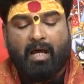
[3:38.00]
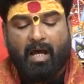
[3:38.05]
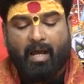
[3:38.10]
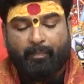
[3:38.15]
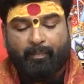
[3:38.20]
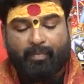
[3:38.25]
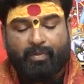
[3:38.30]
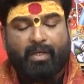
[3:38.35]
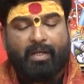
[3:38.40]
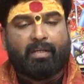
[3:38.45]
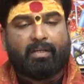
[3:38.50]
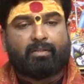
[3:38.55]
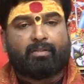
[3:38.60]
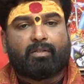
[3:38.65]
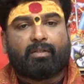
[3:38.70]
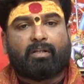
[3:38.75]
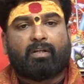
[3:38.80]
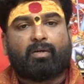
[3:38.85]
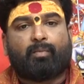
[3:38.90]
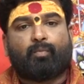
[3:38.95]

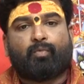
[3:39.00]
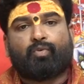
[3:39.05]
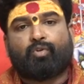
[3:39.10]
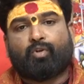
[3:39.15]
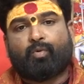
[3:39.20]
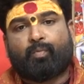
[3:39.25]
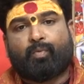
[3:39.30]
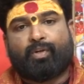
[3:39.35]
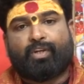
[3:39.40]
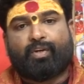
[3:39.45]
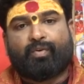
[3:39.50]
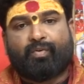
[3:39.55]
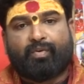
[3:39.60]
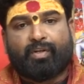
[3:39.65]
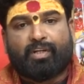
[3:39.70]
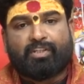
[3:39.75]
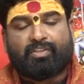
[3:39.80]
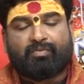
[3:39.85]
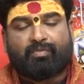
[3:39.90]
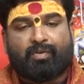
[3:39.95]
ఆప్యాయతగా ముందుకు పోయే
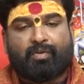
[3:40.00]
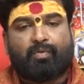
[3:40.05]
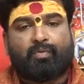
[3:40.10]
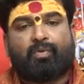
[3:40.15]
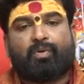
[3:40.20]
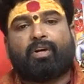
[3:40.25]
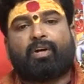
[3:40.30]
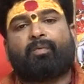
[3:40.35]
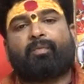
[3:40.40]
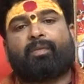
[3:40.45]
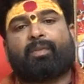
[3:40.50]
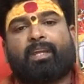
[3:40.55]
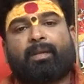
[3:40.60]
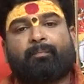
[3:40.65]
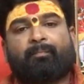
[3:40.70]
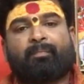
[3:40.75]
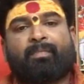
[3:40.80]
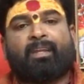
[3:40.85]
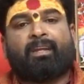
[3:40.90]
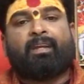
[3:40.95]
అవకాశం ఎక్కువగా ఉంది
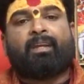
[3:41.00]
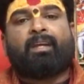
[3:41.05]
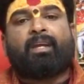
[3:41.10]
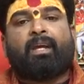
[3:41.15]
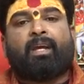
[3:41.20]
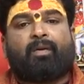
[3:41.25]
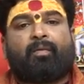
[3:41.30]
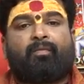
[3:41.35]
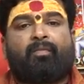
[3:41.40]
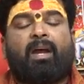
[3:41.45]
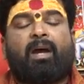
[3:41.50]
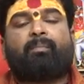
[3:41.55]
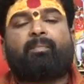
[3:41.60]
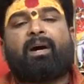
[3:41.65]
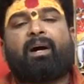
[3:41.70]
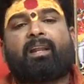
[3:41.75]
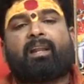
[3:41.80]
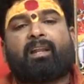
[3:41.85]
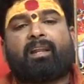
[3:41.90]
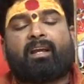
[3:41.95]

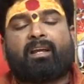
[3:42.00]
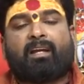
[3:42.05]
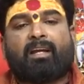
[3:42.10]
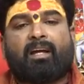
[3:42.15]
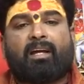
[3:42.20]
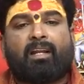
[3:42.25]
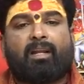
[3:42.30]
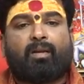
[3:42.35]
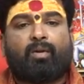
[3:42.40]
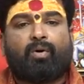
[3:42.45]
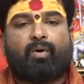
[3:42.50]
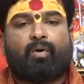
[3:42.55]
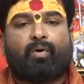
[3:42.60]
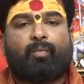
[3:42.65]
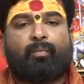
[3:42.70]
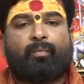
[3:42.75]
వ్యాపార రంగాలలో